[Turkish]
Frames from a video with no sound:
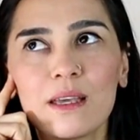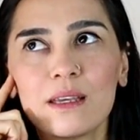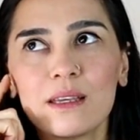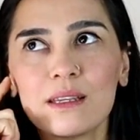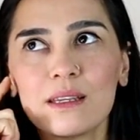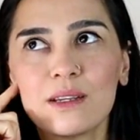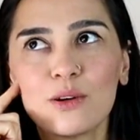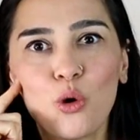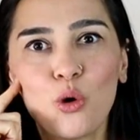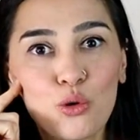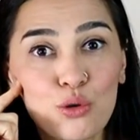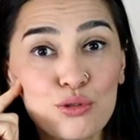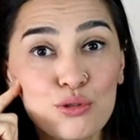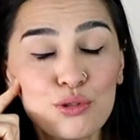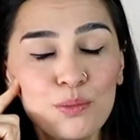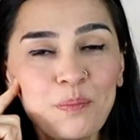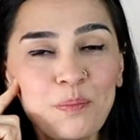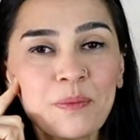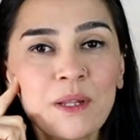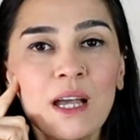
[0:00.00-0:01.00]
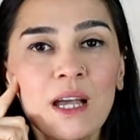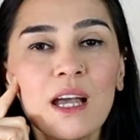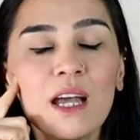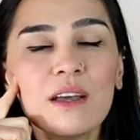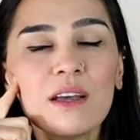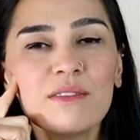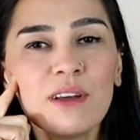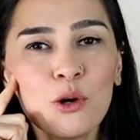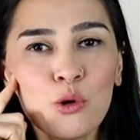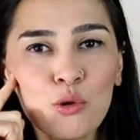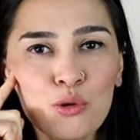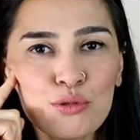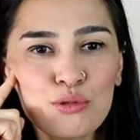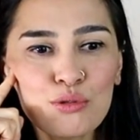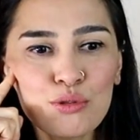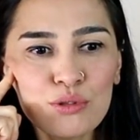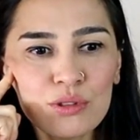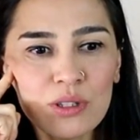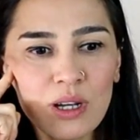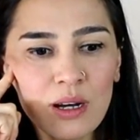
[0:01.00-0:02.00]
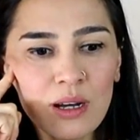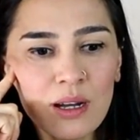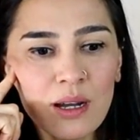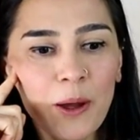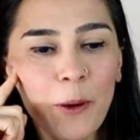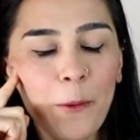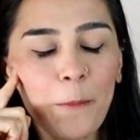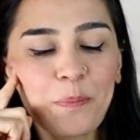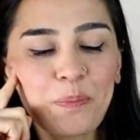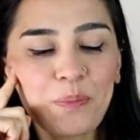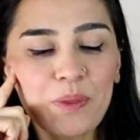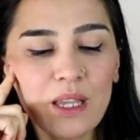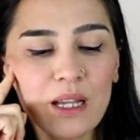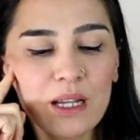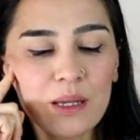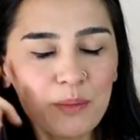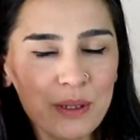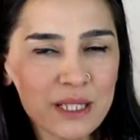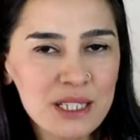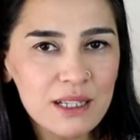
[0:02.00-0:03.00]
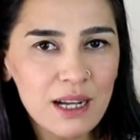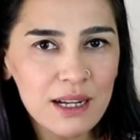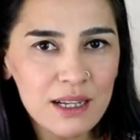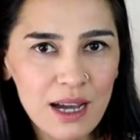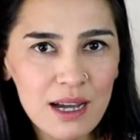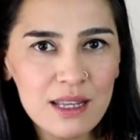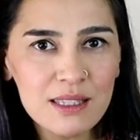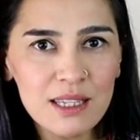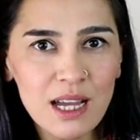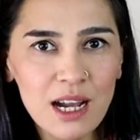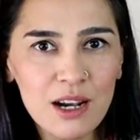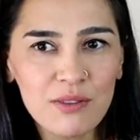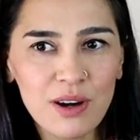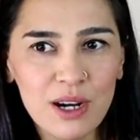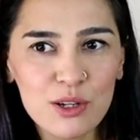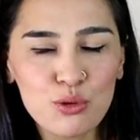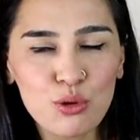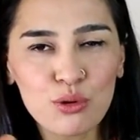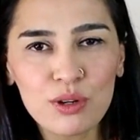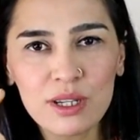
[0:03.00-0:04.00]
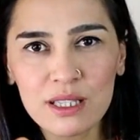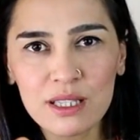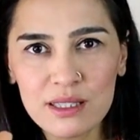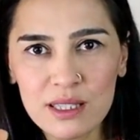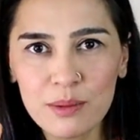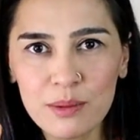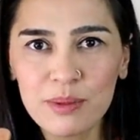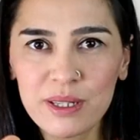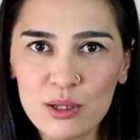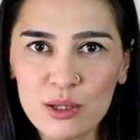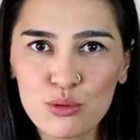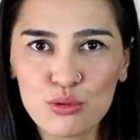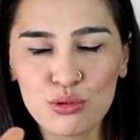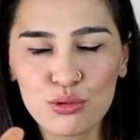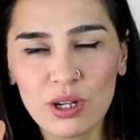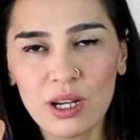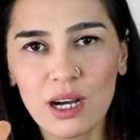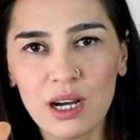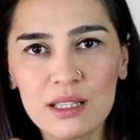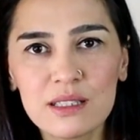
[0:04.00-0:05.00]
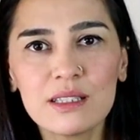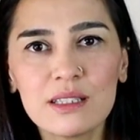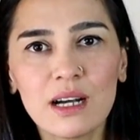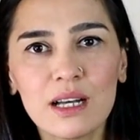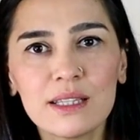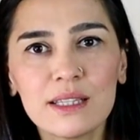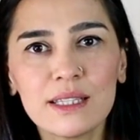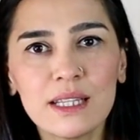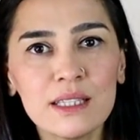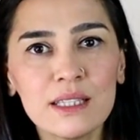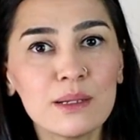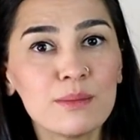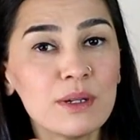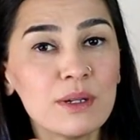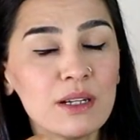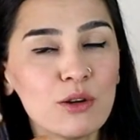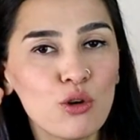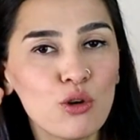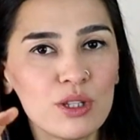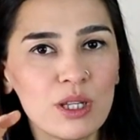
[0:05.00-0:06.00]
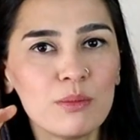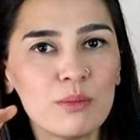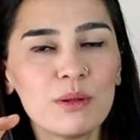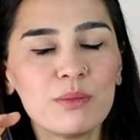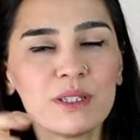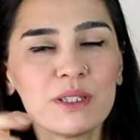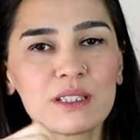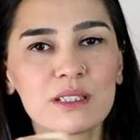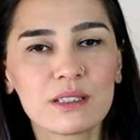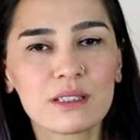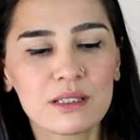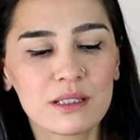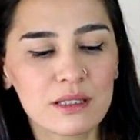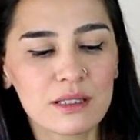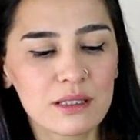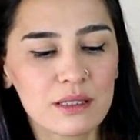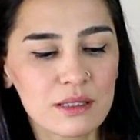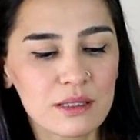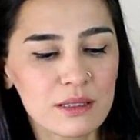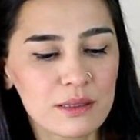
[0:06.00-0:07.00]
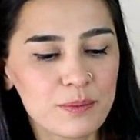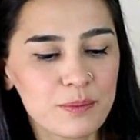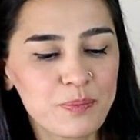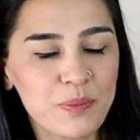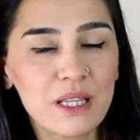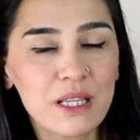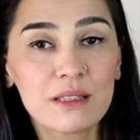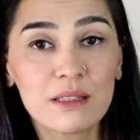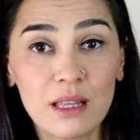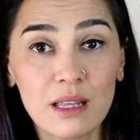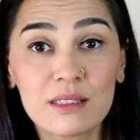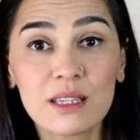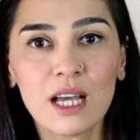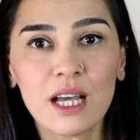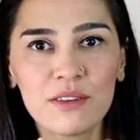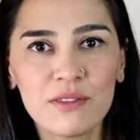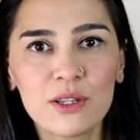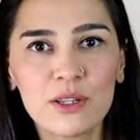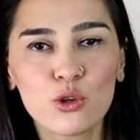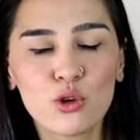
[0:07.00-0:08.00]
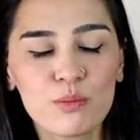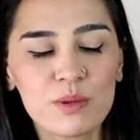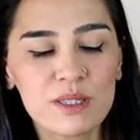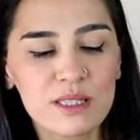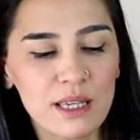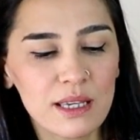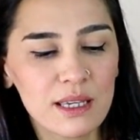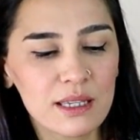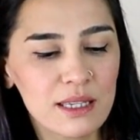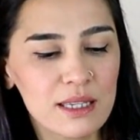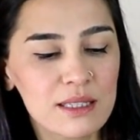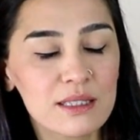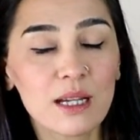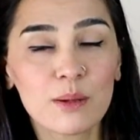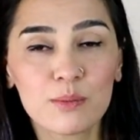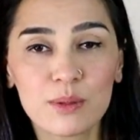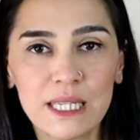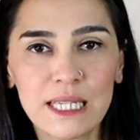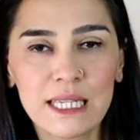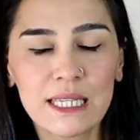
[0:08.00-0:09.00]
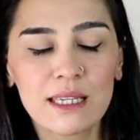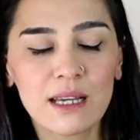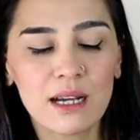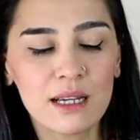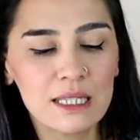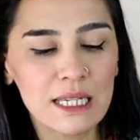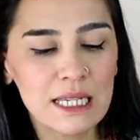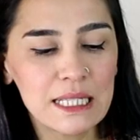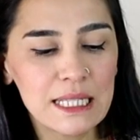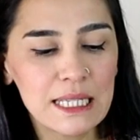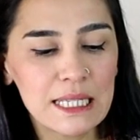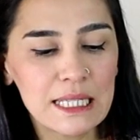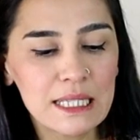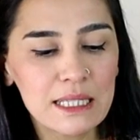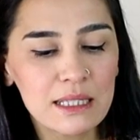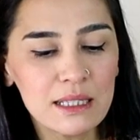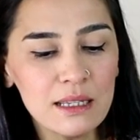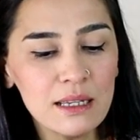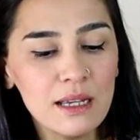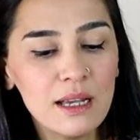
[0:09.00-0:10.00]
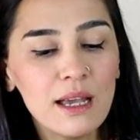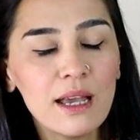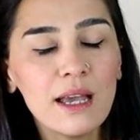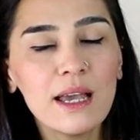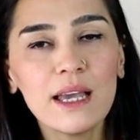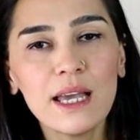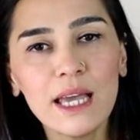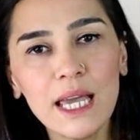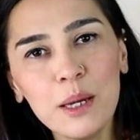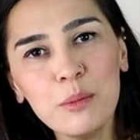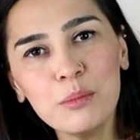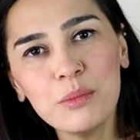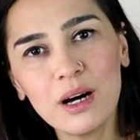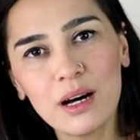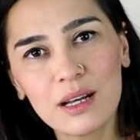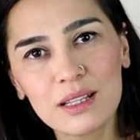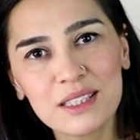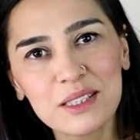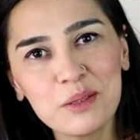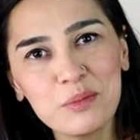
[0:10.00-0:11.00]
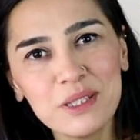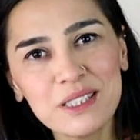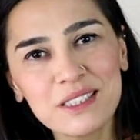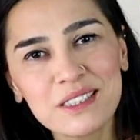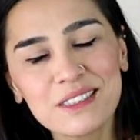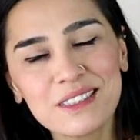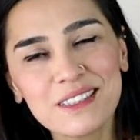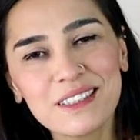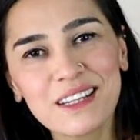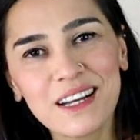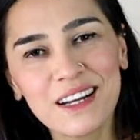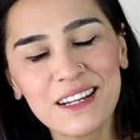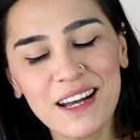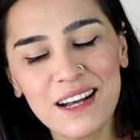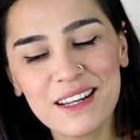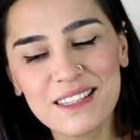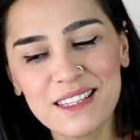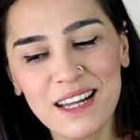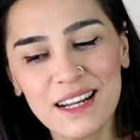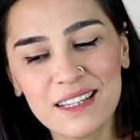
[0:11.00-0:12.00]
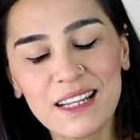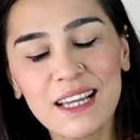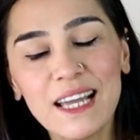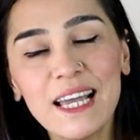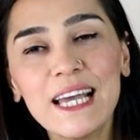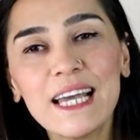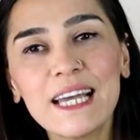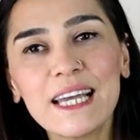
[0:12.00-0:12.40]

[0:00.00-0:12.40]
e, okudum ve Huzur'da e, bir karakter var. Çok kısa bir süre adı anılan ama önemli bir e, detay veriyor bize kitapla, hikayeyle ilgili. Emma adlı bir karakter.